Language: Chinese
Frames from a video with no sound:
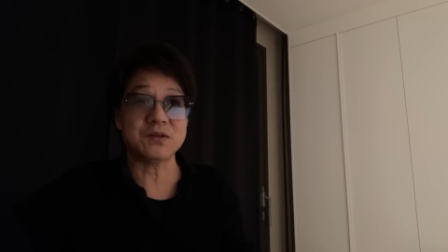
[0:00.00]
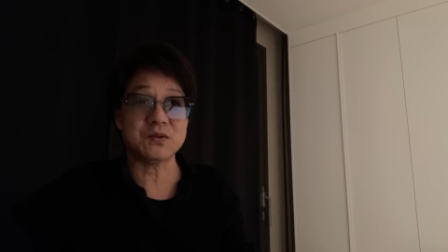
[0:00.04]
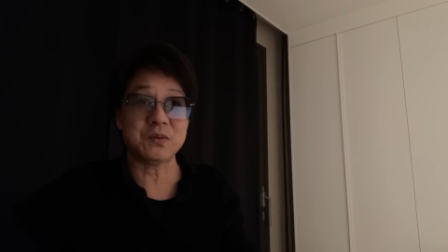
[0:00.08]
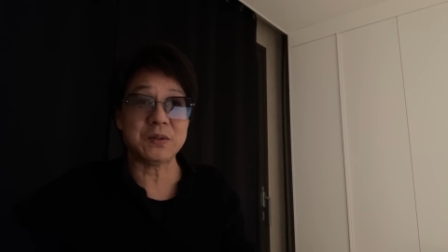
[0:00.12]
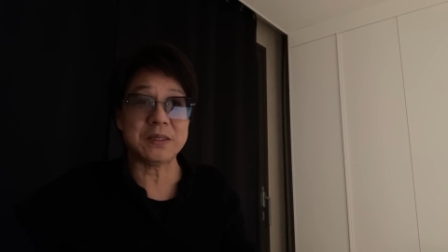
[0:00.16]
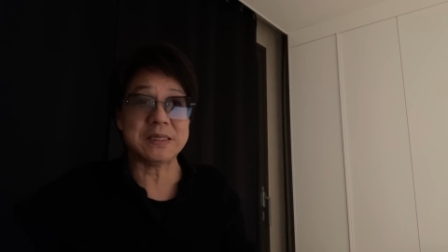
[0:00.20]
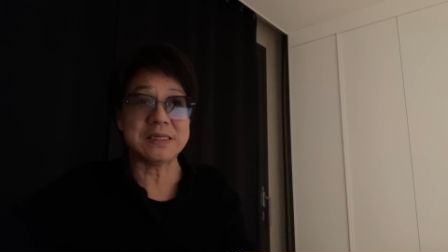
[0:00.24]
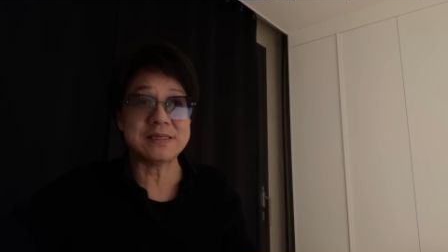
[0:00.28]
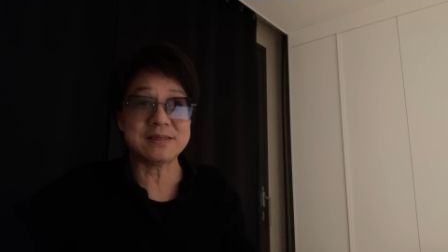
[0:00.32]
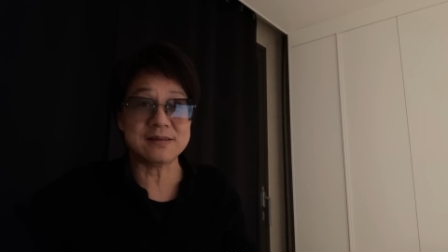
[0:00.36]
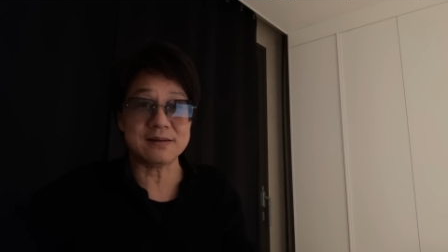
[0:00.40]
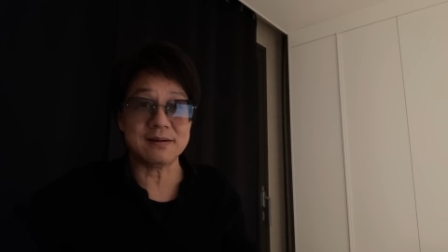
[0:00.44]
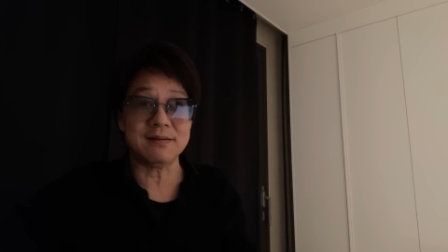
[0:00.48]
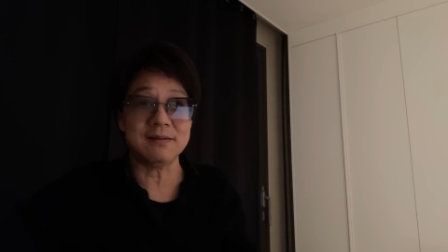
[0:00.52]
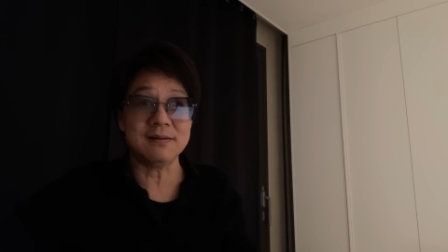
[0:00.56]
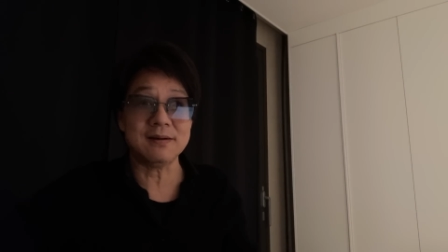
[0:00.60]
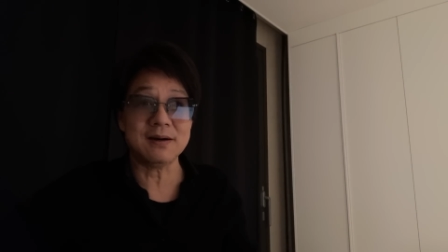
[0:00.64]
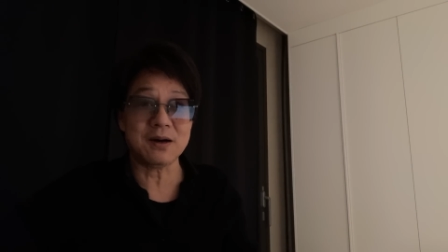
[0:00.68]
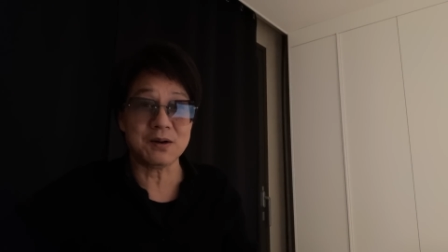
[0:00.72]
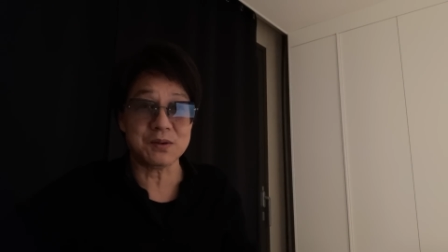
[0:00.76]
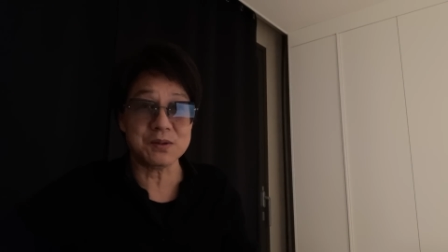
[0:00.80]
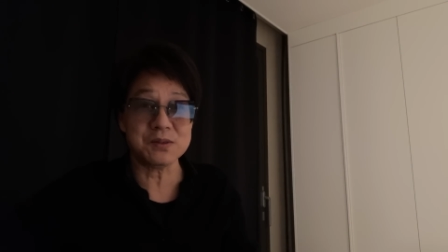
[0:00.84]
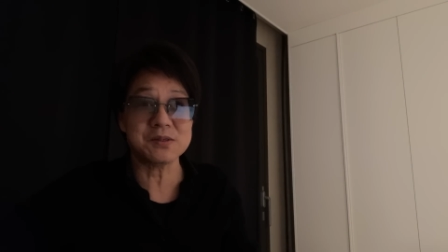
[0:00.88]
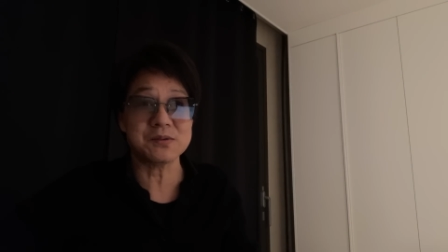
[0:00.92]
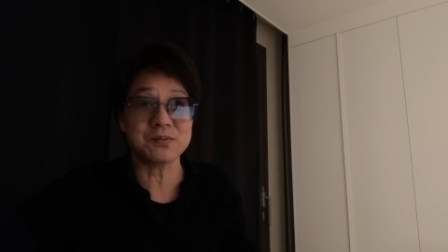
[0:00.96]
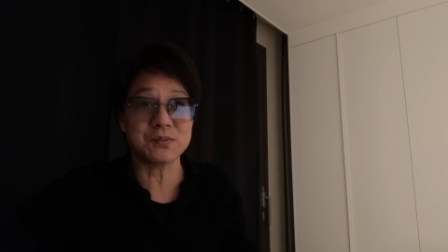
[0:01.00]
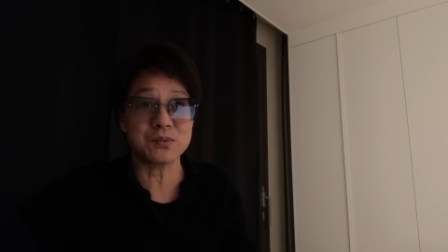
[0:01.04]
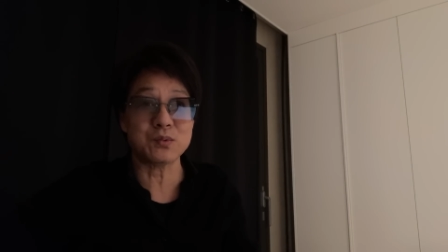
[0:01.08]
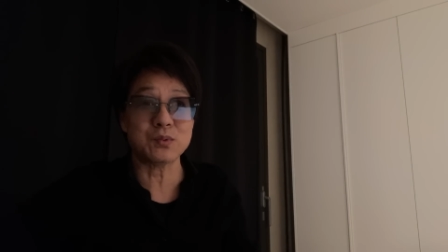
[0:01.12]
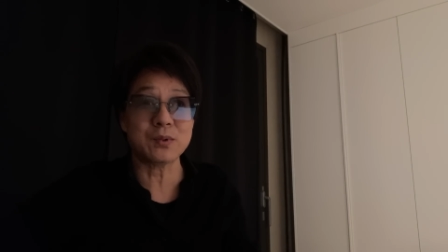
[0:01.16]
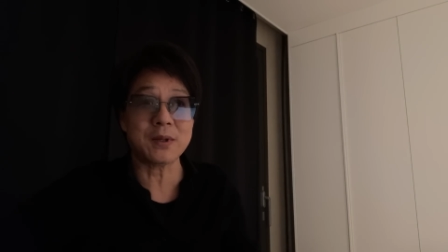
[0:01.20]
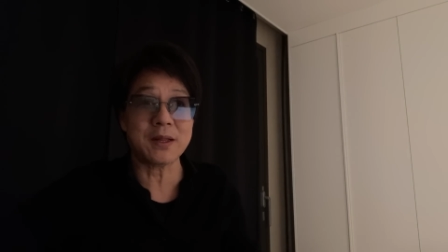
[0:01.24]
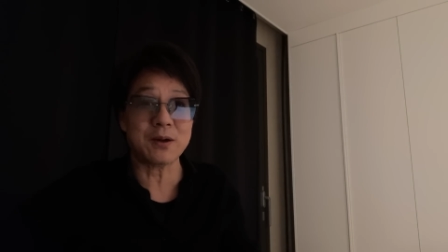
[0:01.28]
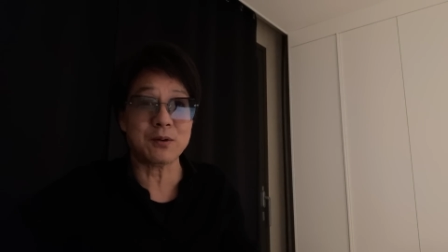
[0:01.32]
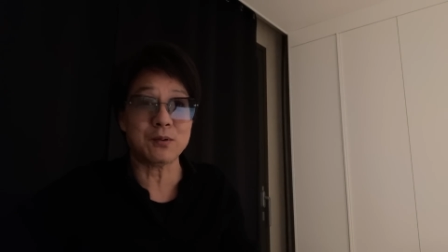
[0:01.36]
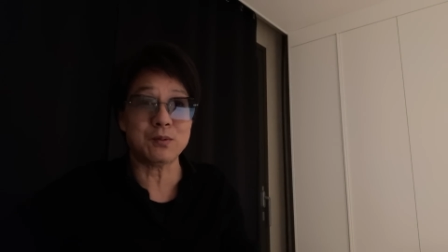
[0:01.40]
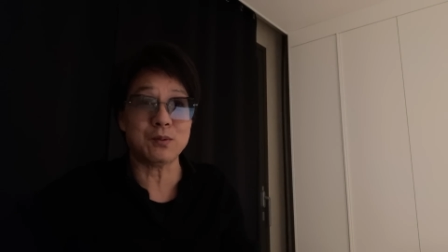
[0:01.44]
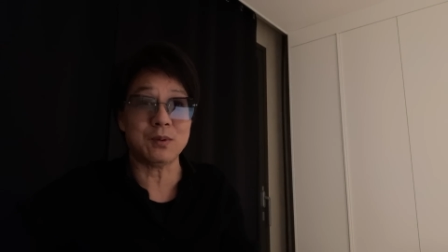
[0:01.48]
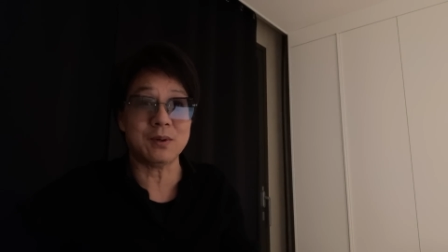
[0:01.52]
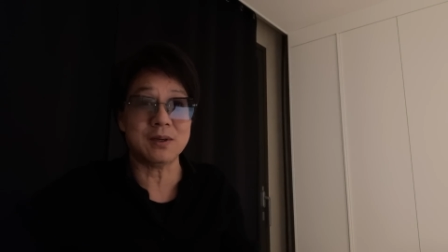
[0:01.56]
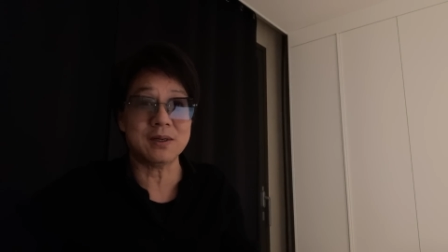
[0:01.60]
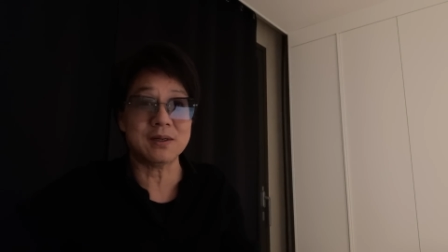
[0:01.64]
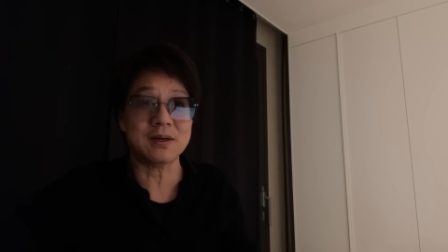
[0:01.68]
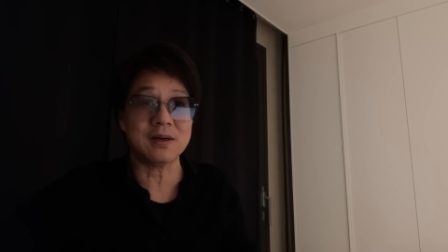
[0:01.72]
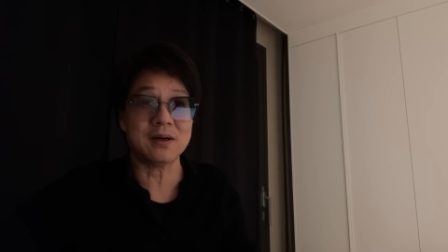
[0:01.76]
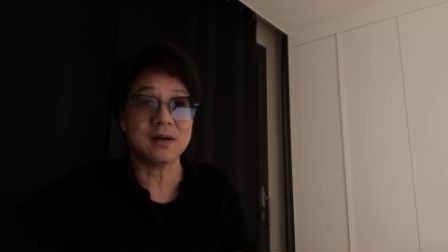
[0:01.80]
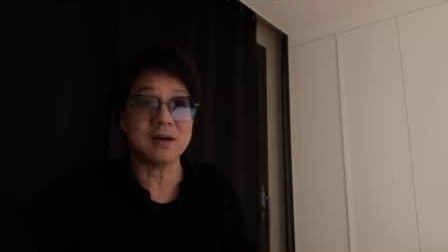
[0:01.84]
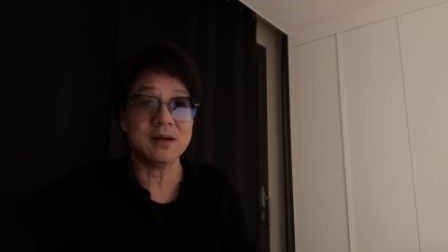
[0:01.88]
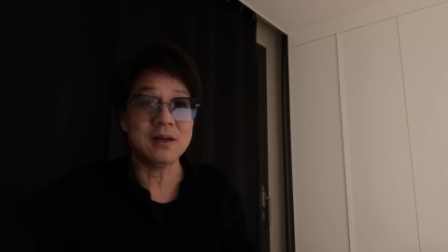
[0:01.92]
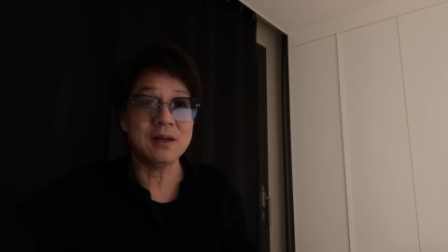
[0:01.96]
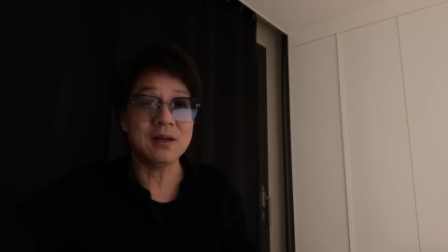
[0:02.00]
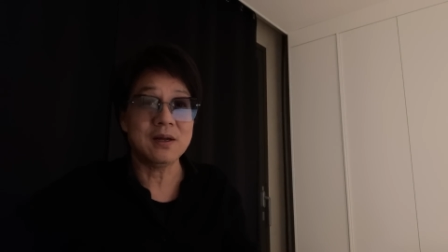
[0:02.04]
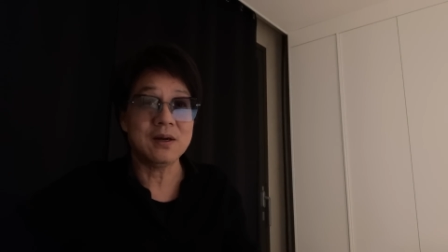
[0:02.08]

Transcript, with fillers: 就能行，好死不如赖活着。